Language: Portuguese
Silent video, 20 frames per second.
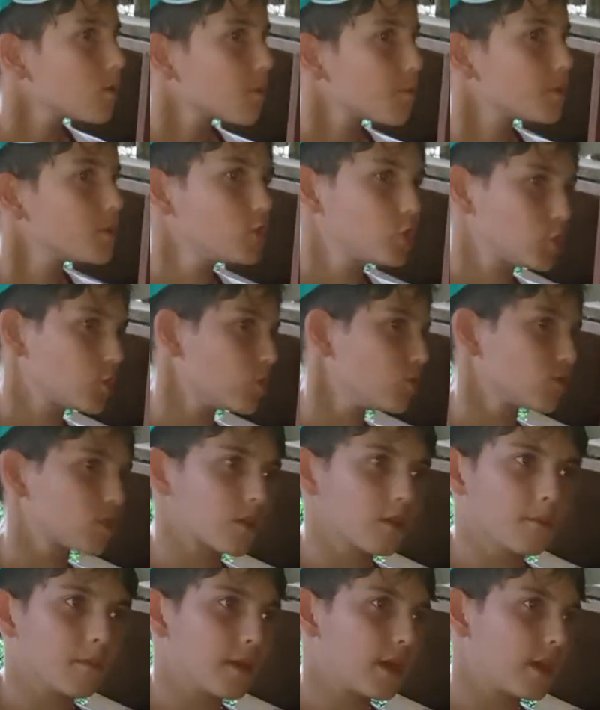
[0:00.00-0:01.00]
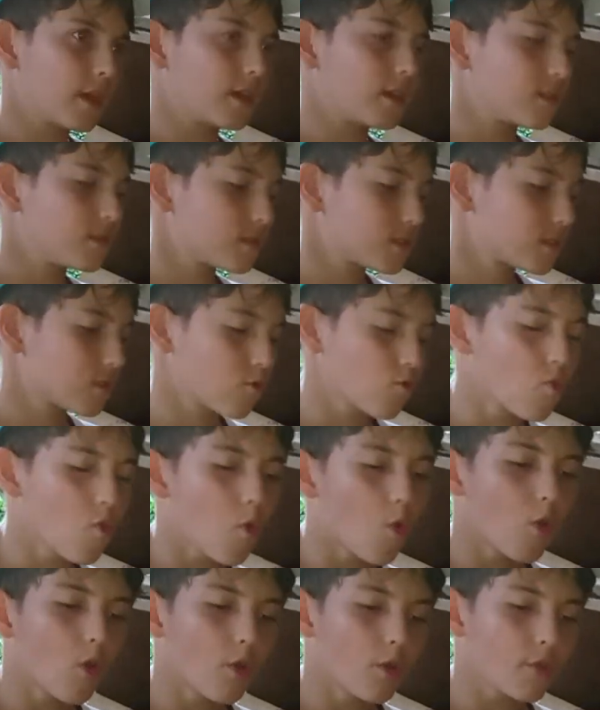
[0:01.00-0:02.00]
pintinho também seu
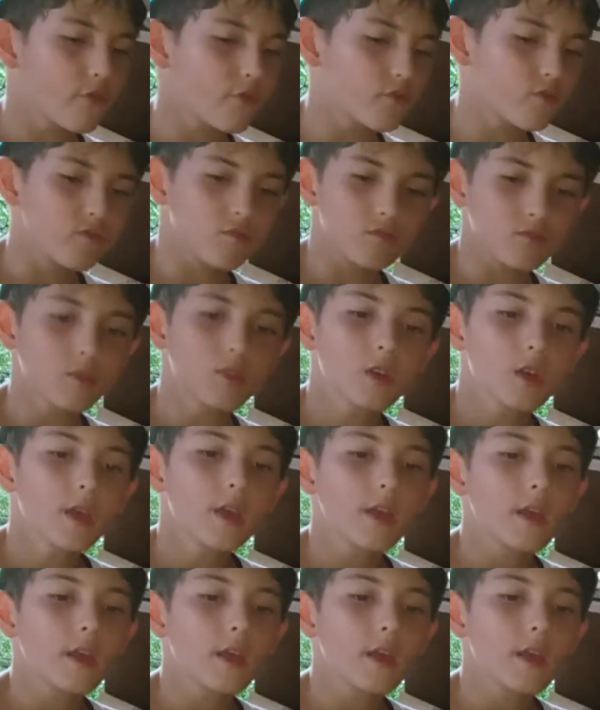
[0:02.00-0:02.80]
ovo